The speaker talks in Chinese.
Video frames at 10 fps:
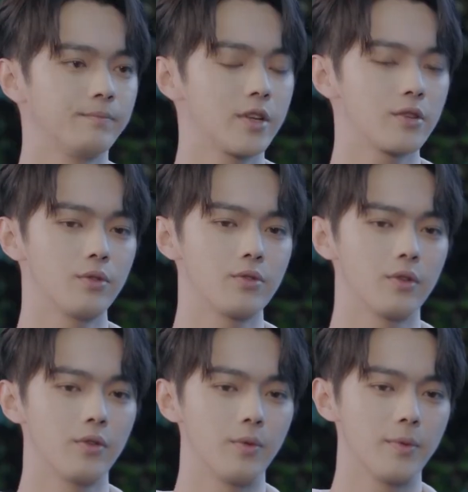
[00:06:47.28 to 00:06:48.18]
但是我觉
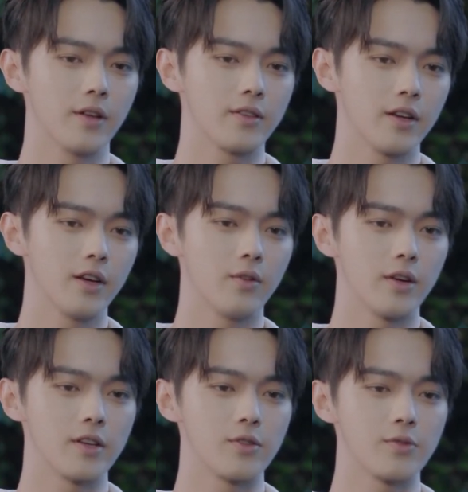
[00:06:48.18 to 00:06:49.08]
得我有必要再客
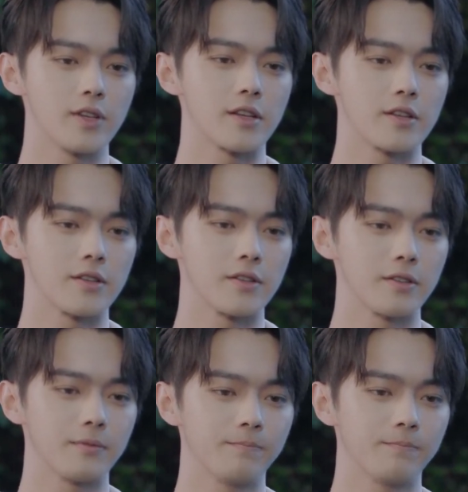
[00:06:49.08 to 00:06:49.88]
观陈述一下事实。